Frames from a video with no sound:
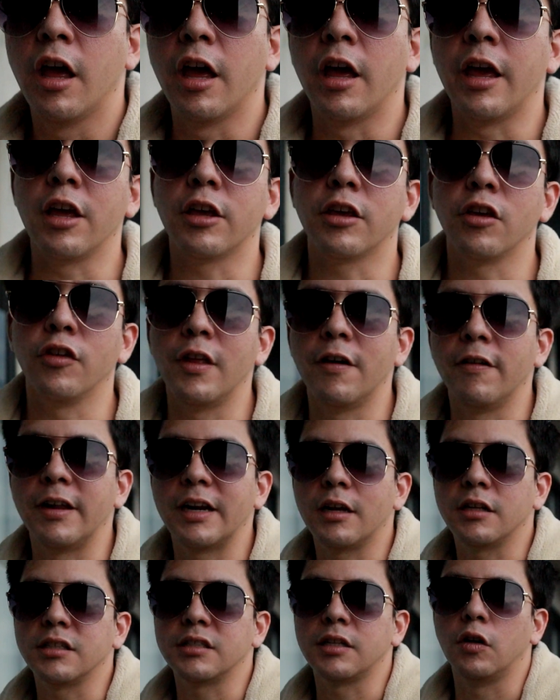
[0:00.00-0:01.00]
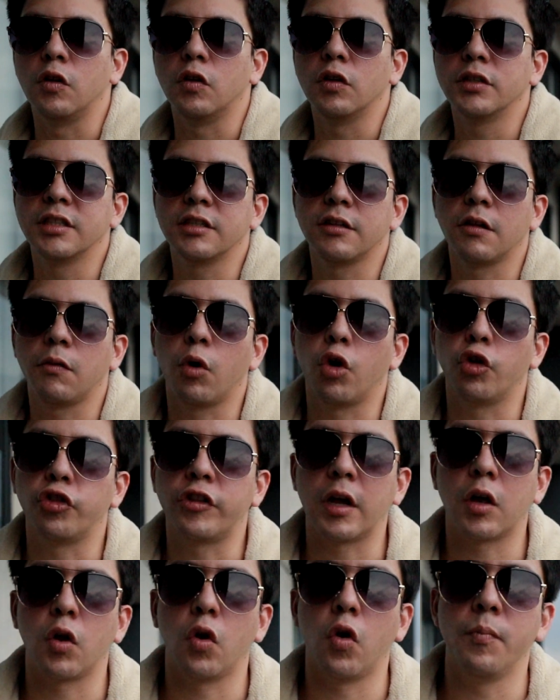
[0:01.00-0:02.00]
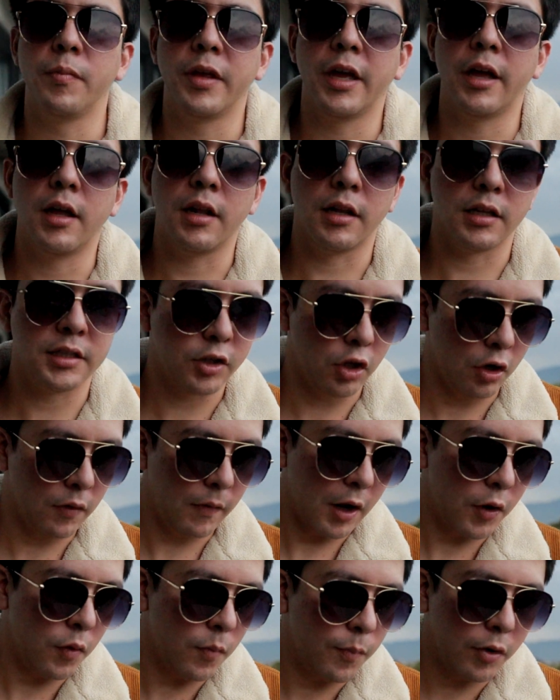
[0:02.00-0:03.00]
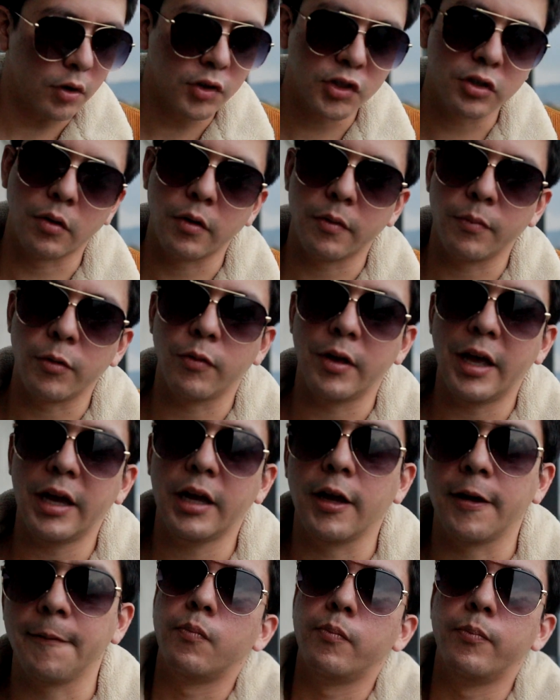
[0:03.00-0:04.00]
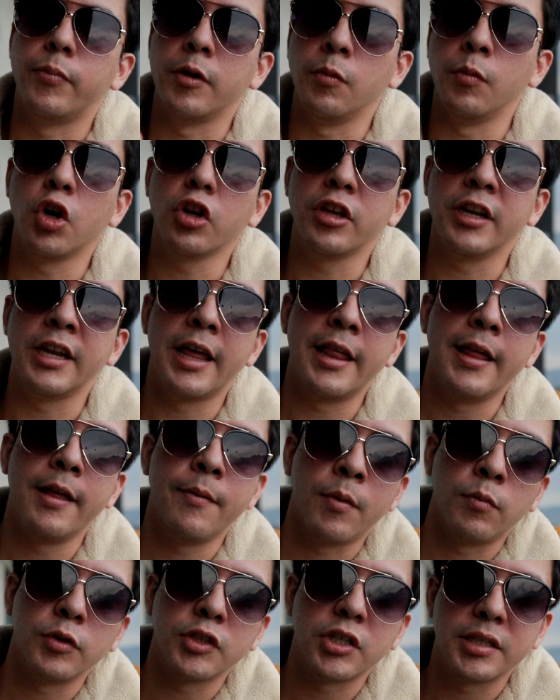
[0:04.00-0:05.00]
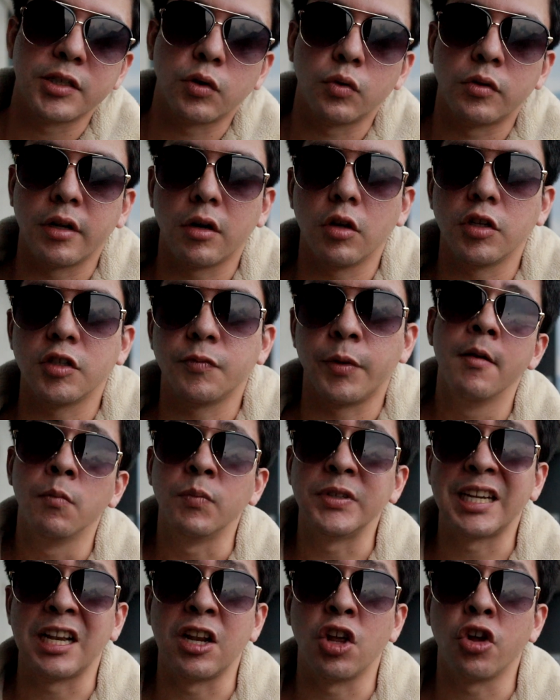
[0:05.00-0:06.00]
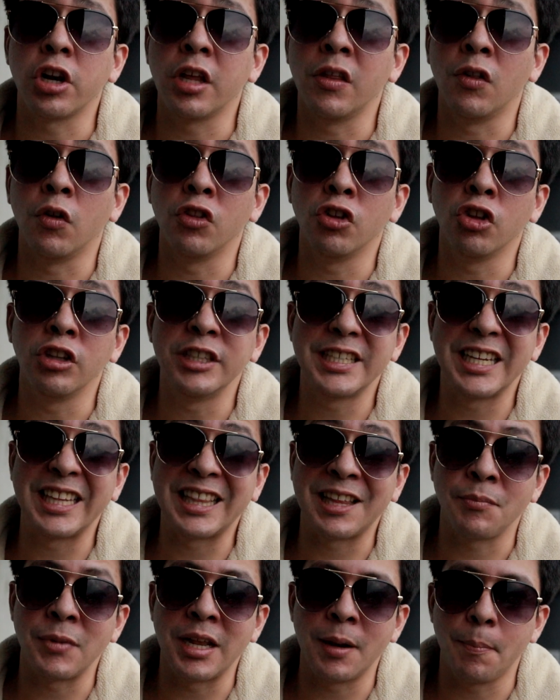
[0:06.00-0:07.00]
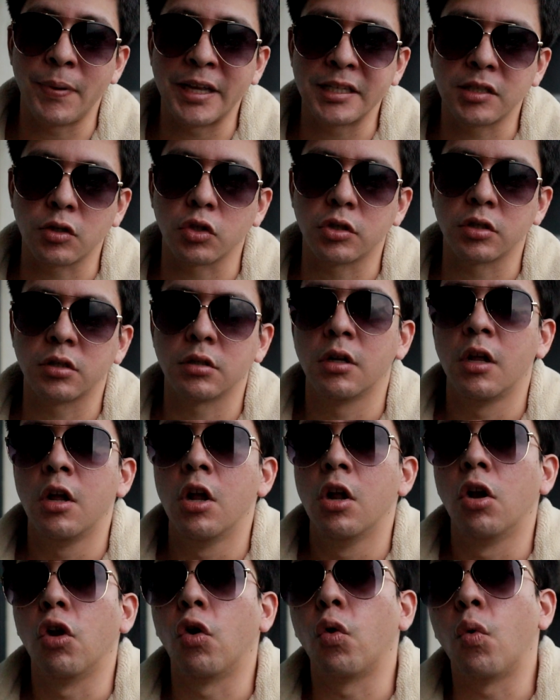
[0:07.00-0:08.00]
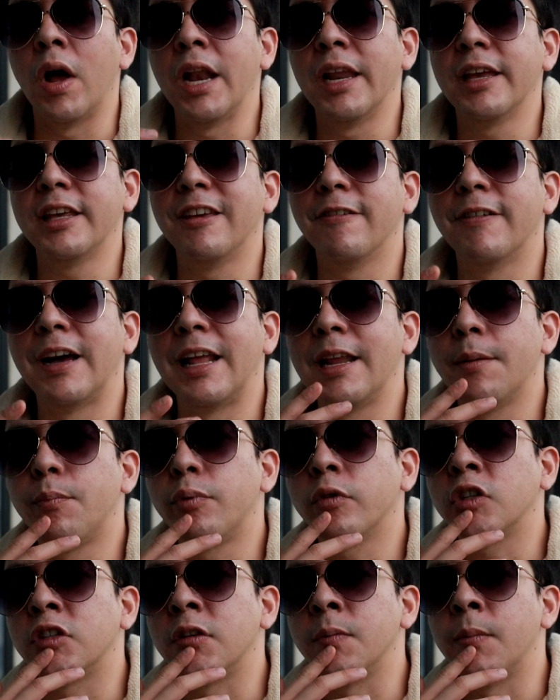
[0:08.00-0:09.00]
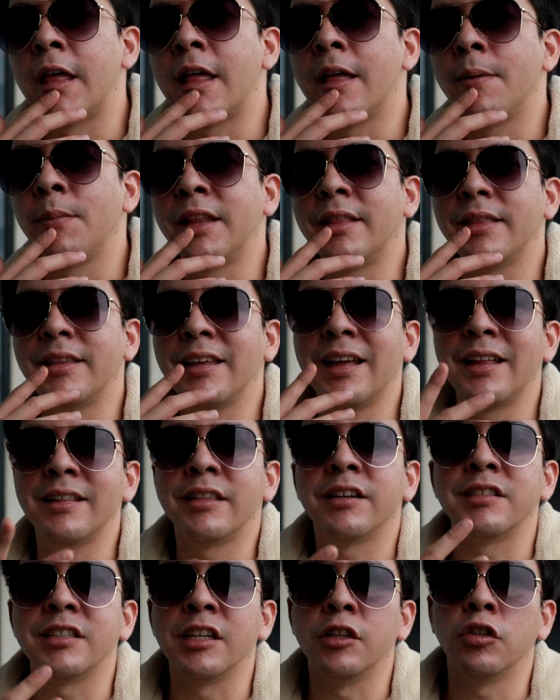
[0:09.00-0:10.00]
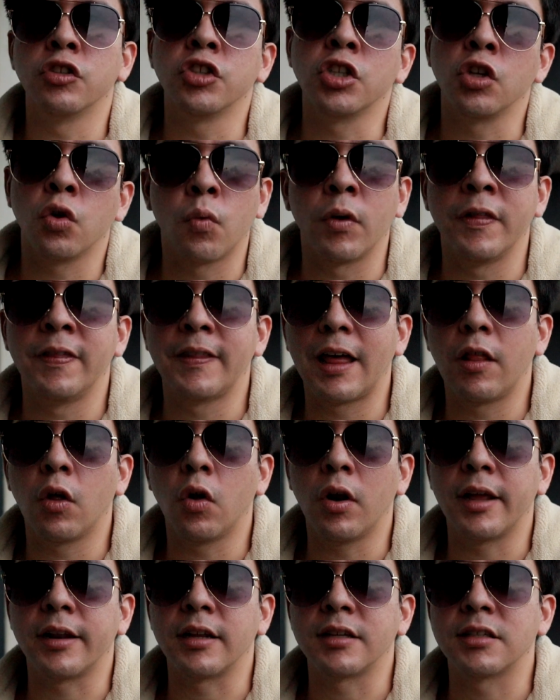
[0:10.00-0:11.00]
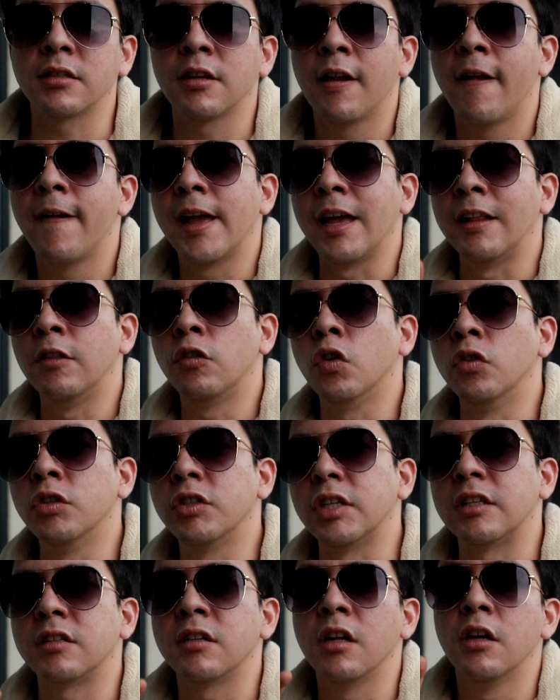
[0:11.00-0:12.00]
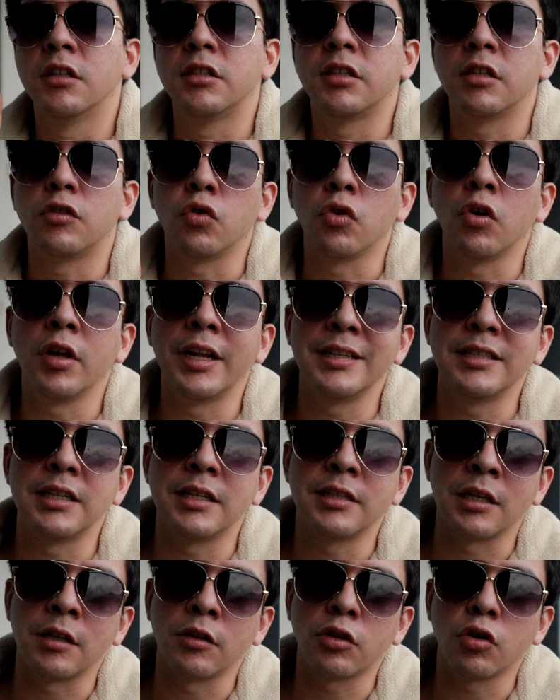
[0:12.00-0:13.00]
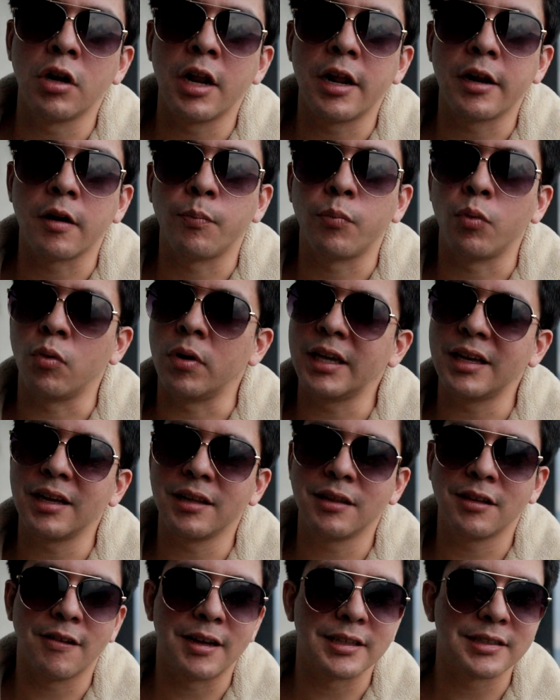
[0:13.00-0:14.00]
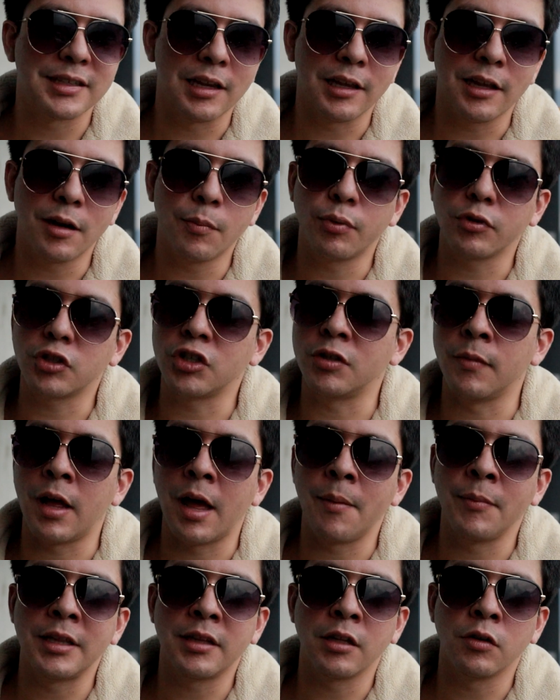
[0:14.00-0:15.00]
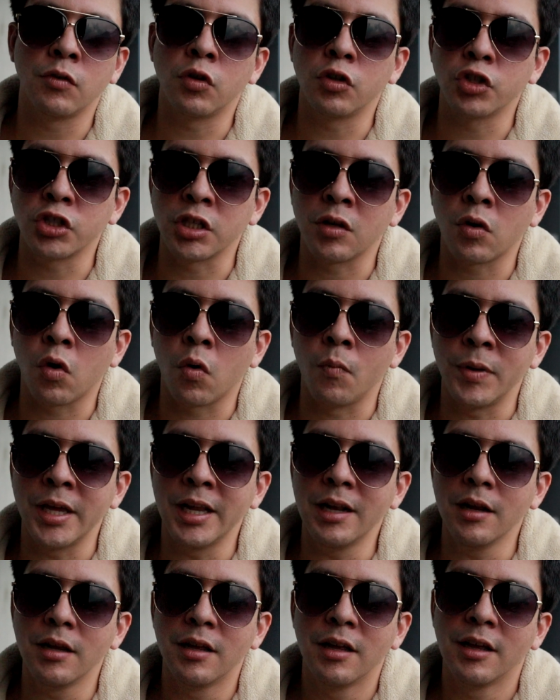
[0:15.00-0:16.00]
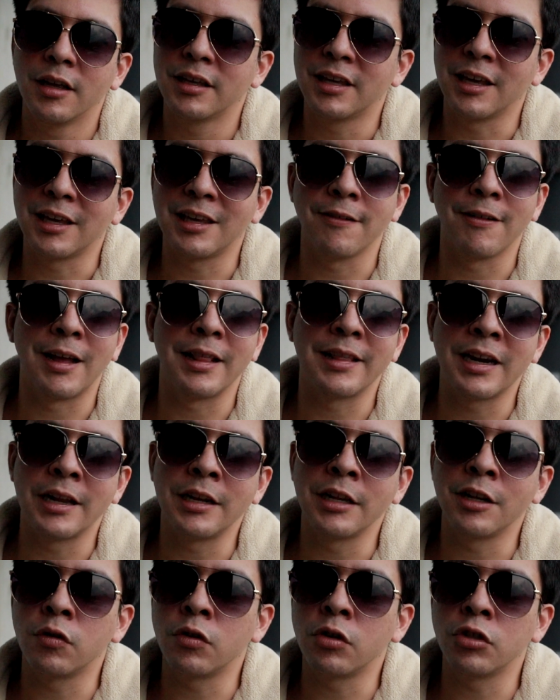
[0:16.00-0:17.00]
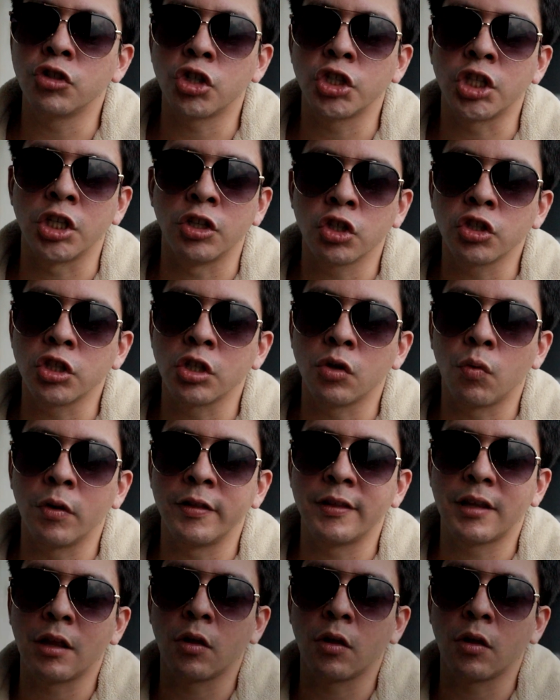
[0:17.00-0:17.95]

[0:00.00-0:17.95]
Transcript: Hey, ¿qué onda, verga? Saludos desde Bogotá, Colombia. Les quiero hablar un poco sobre mi viaje. Primero que nada, vamos a discutirlos. Me salió redondo en 7 mil pesos, lo cual equivale aproximadamente a 350 dólares. Entonces, si tú eres del centro de la República, te va a salir aproximadamente en unos 5 mil, que equivaldrían en unos 250